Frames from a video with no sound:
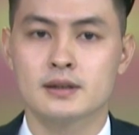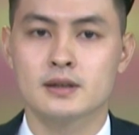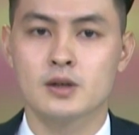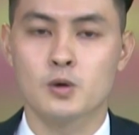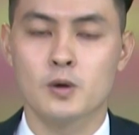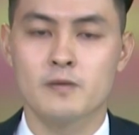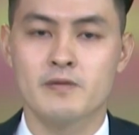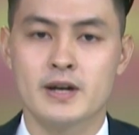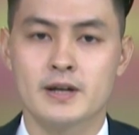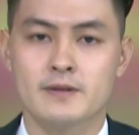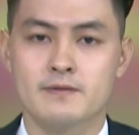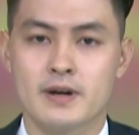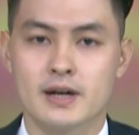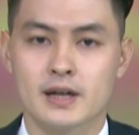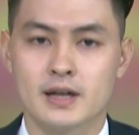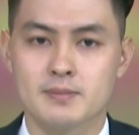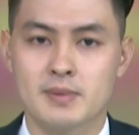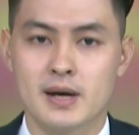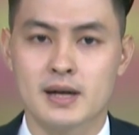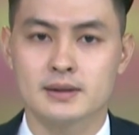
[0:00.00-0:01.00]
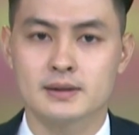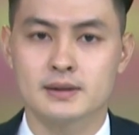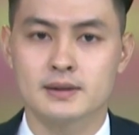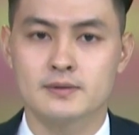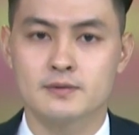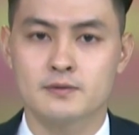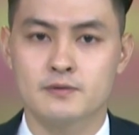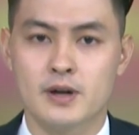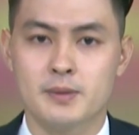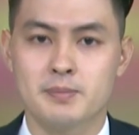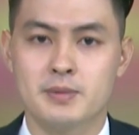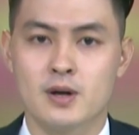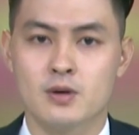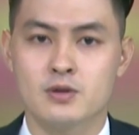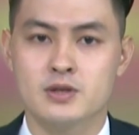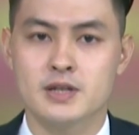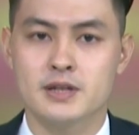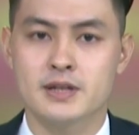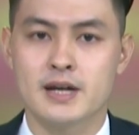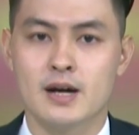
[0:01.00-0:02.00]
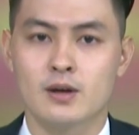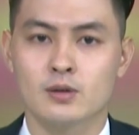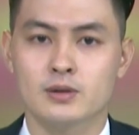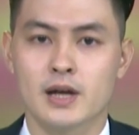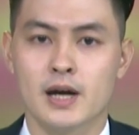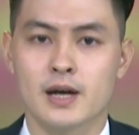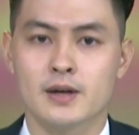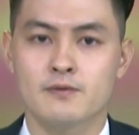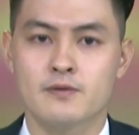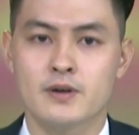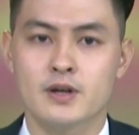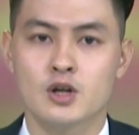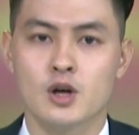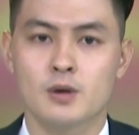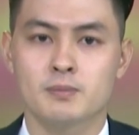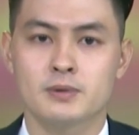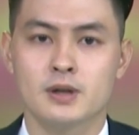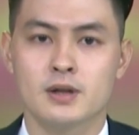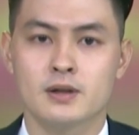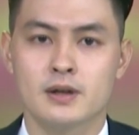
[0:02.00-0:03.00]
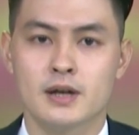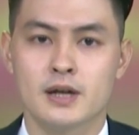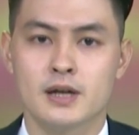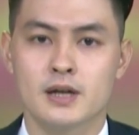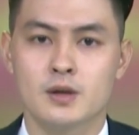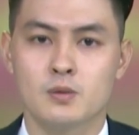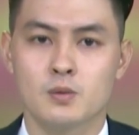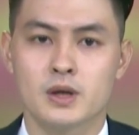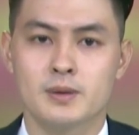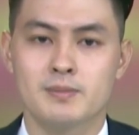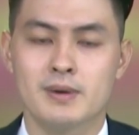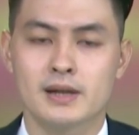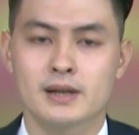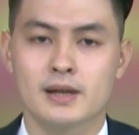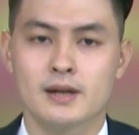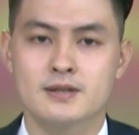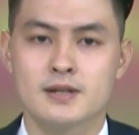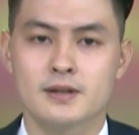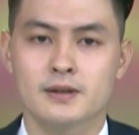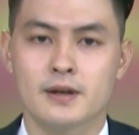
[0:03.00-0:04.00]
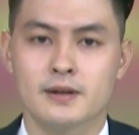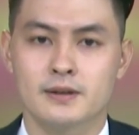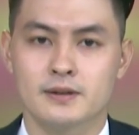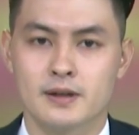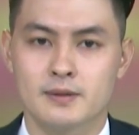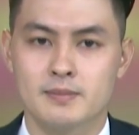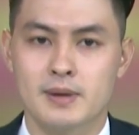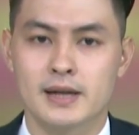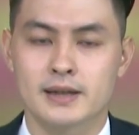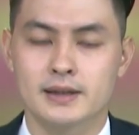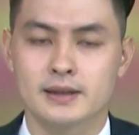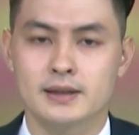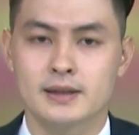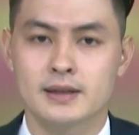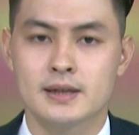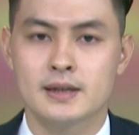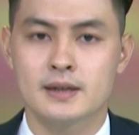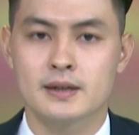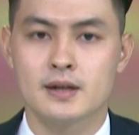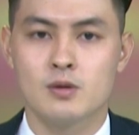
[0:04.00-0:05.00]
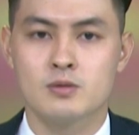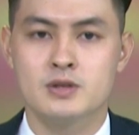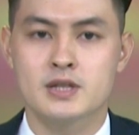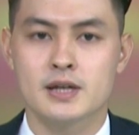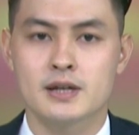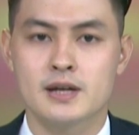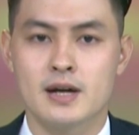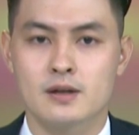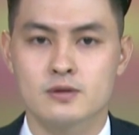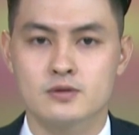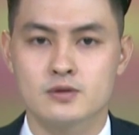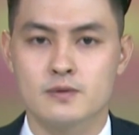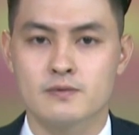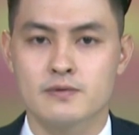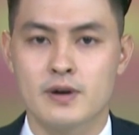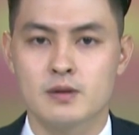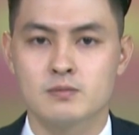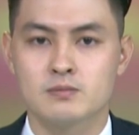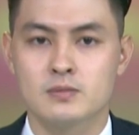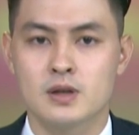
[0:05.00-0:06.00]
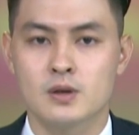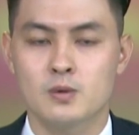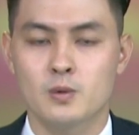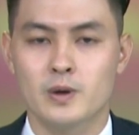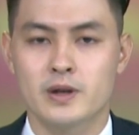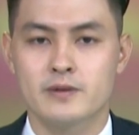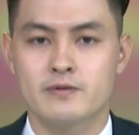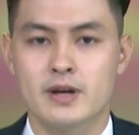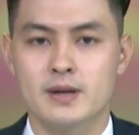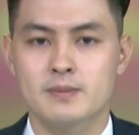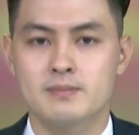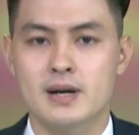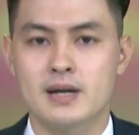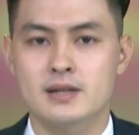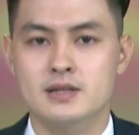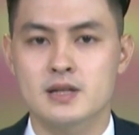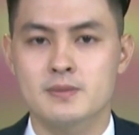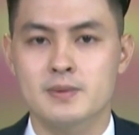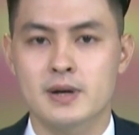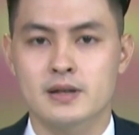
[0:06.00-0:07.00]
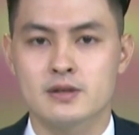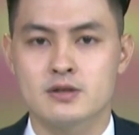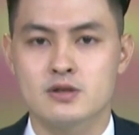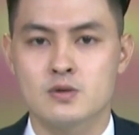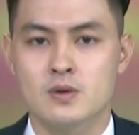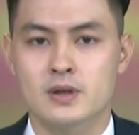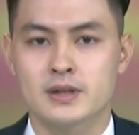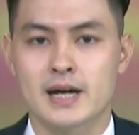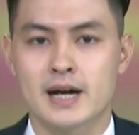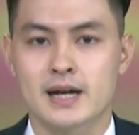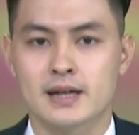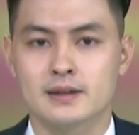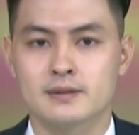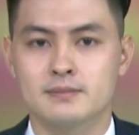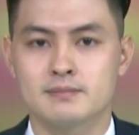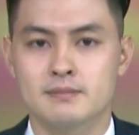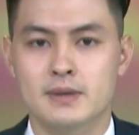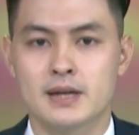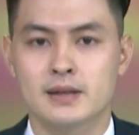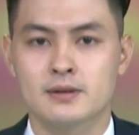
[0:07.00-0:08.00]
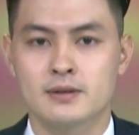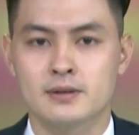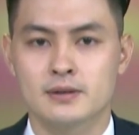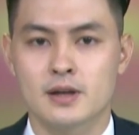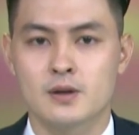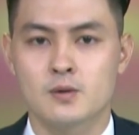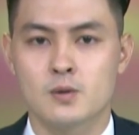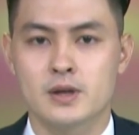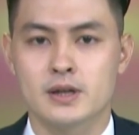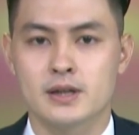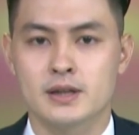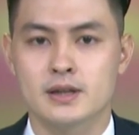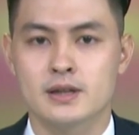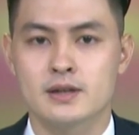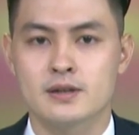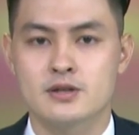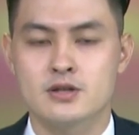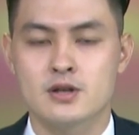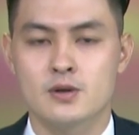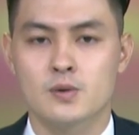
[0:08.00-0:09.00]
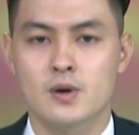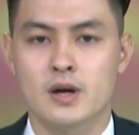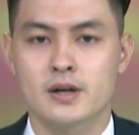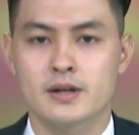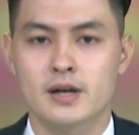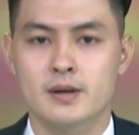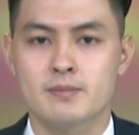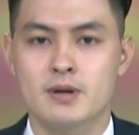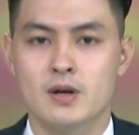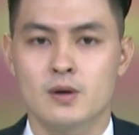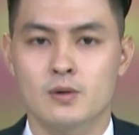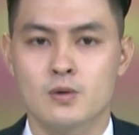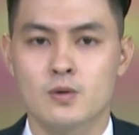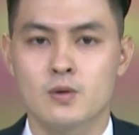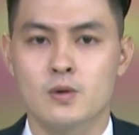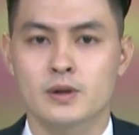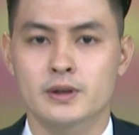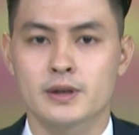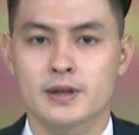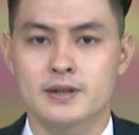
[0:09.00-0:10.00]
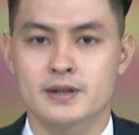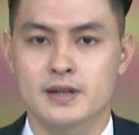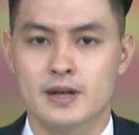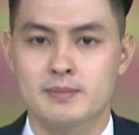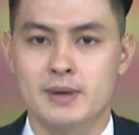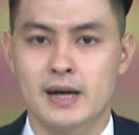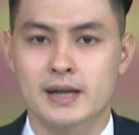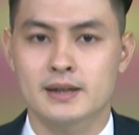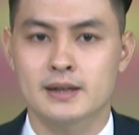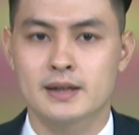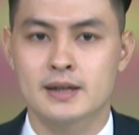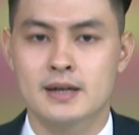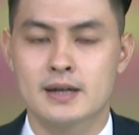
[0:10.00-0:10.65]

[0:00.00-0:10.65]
Thưa quý vị và các bạn, phát biểu chỉ đạo tại phiên họp thường kỳ Ủy ban Nhân dân tỉnh tháng 7, đồng chí Đặng Xuân Phong, Ủy viên Ban chấp hành Trung ương Đảng, Bí thư tỉnh ủy, Trường đoàn đại biểu Quốc hội tỉnh nhấn mạnh,